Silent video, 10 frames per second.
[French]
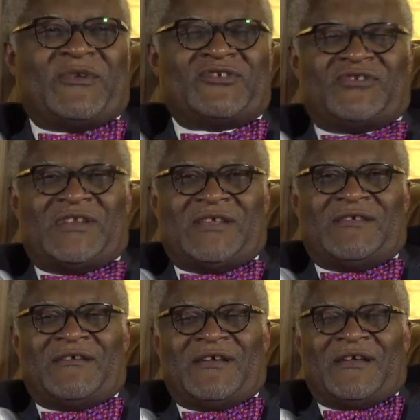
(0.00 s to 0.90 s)
moi, je te dis.
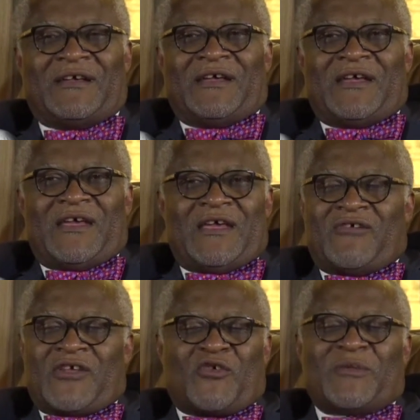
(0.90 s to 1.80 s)
Et
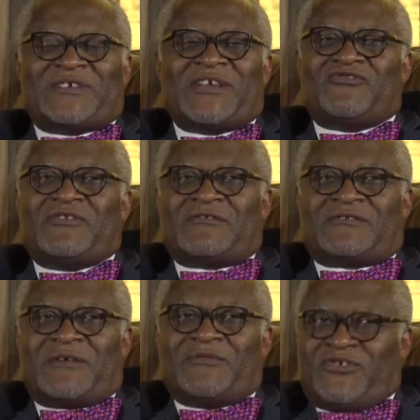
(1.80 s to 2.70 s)
on a commencé à étudier
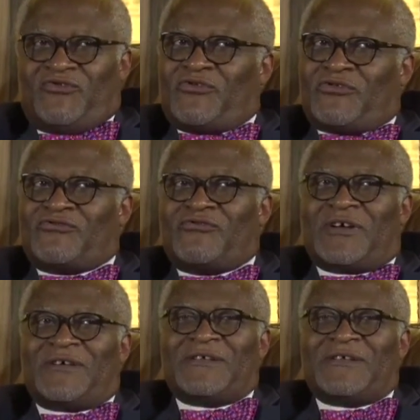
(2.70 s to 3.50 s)
ensemble, j'ai eu le concours.